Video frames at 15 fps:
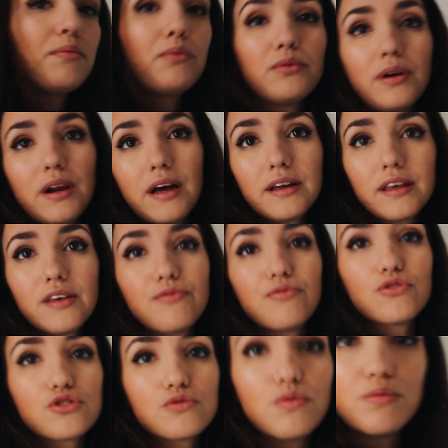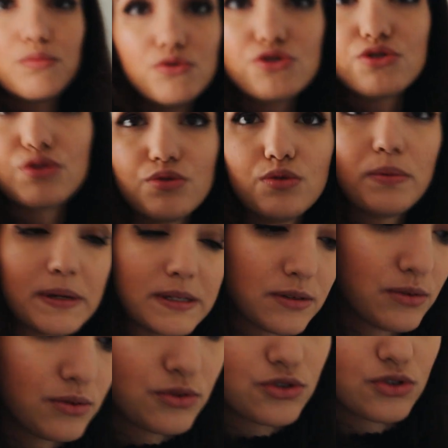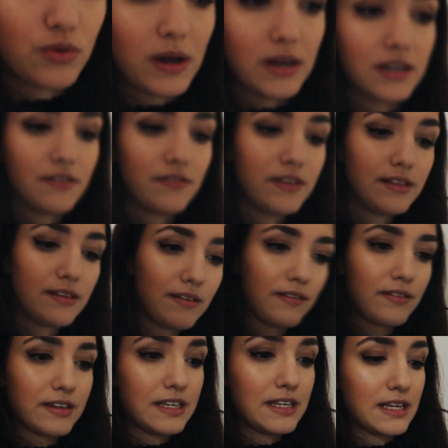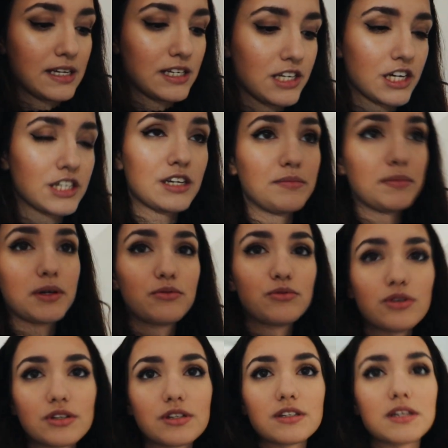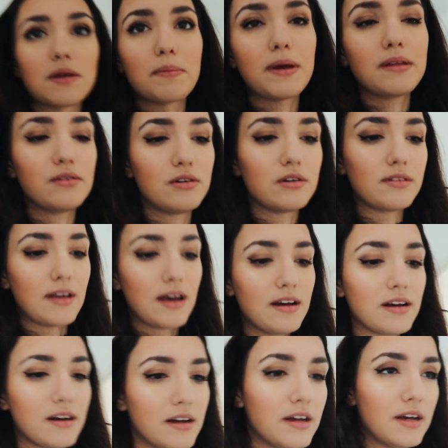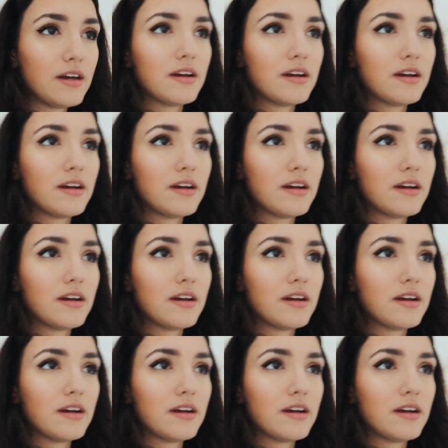Mais bon là il faut que je me bouge du coup parce que je dois aller vite vite chercher mes courses. J'aime pas être en retard.